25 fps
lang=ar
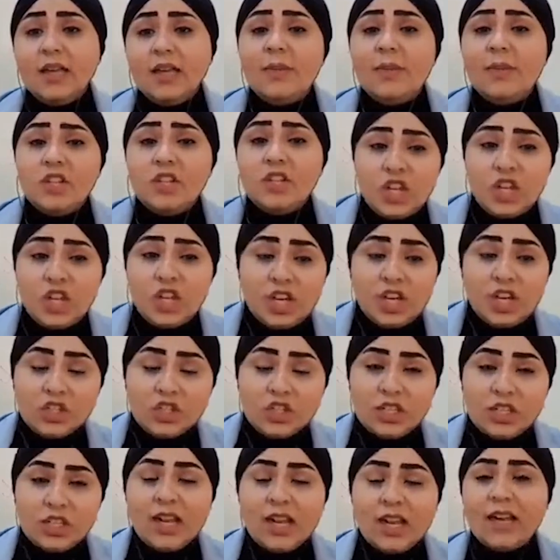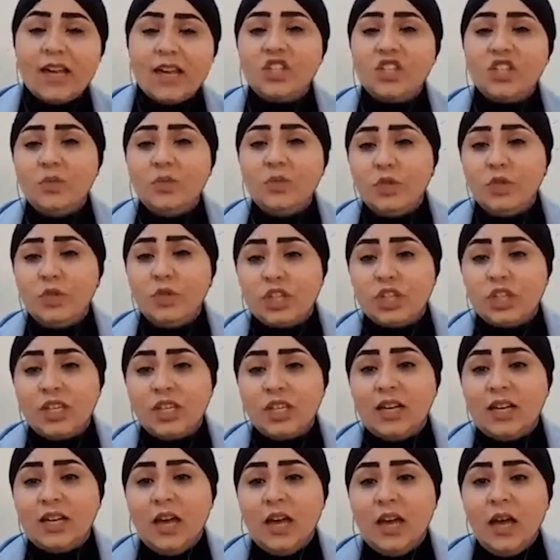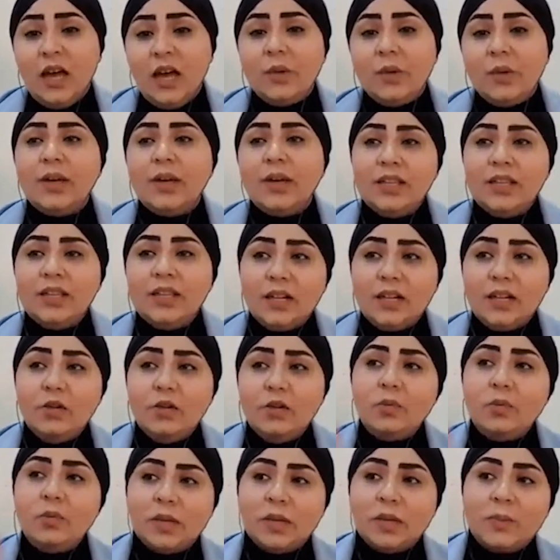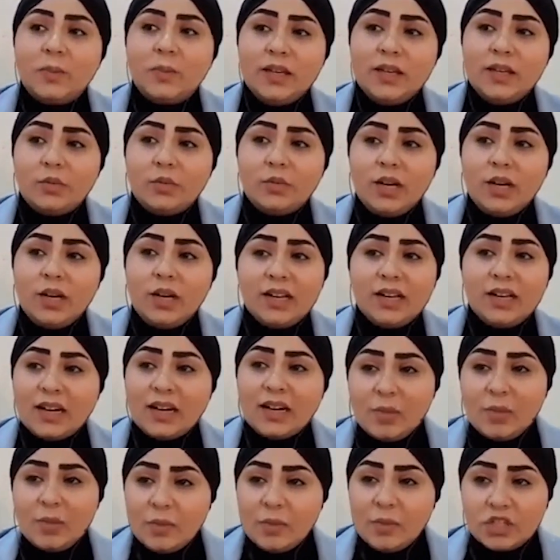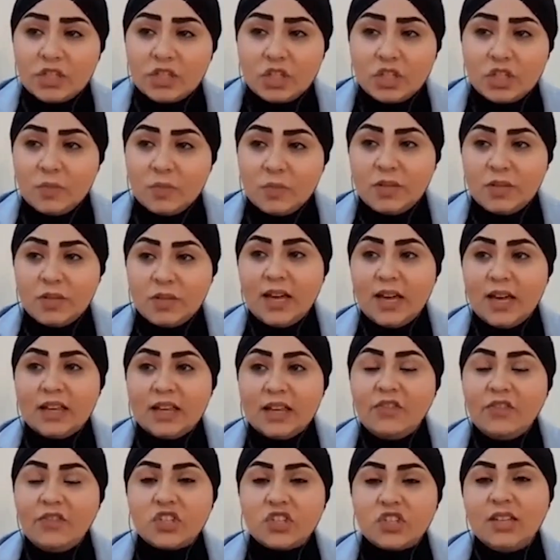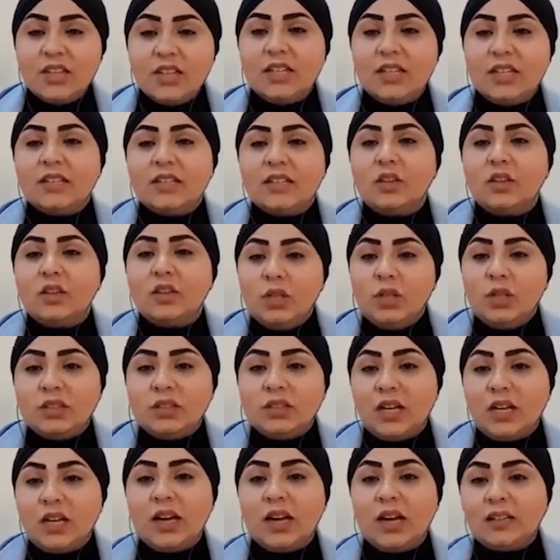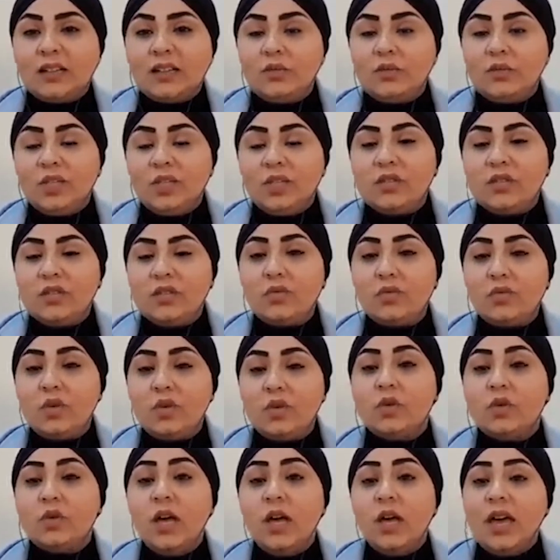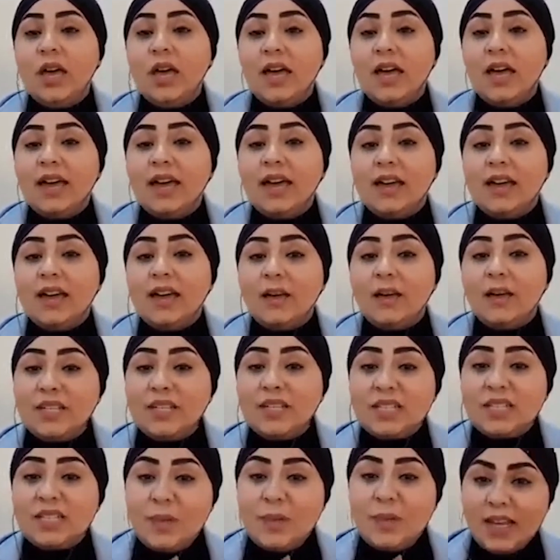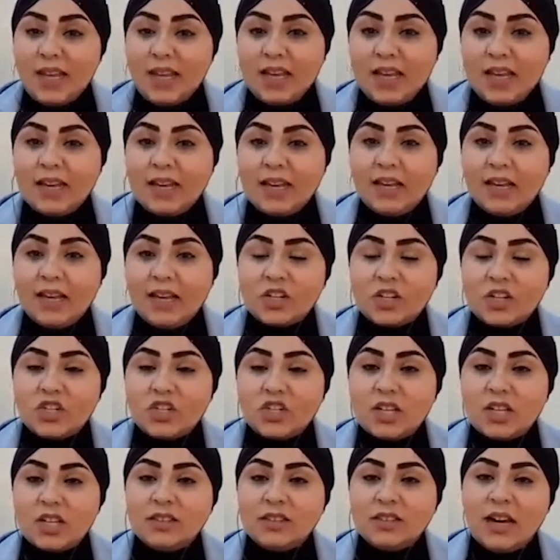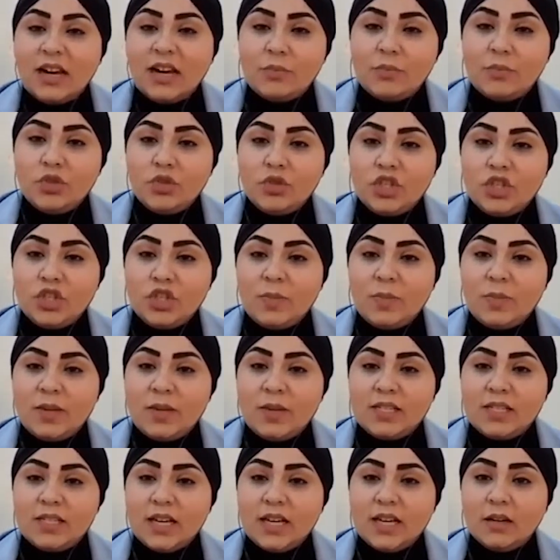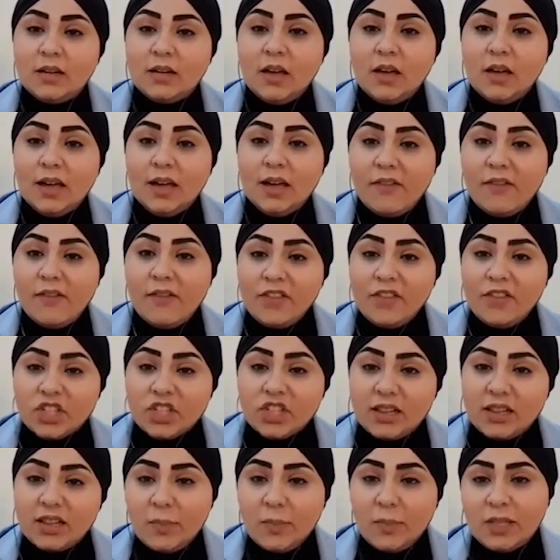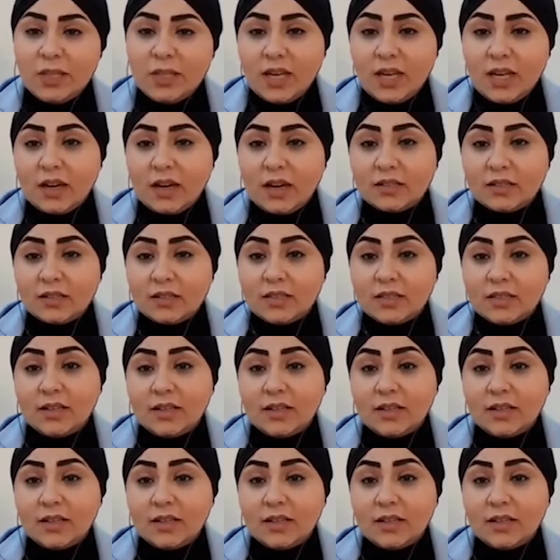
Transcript: الا ما نجحتش الا كان شي مشكل وهي الحلم كبير ولكن راه ما يمكنش نبدا كيفاش غندير عطوني الطريقه عطوني التويو آه بالنسبه ليك لاله رجاء انطلاقا من التجربه ديالك كيفاش كانت البدايه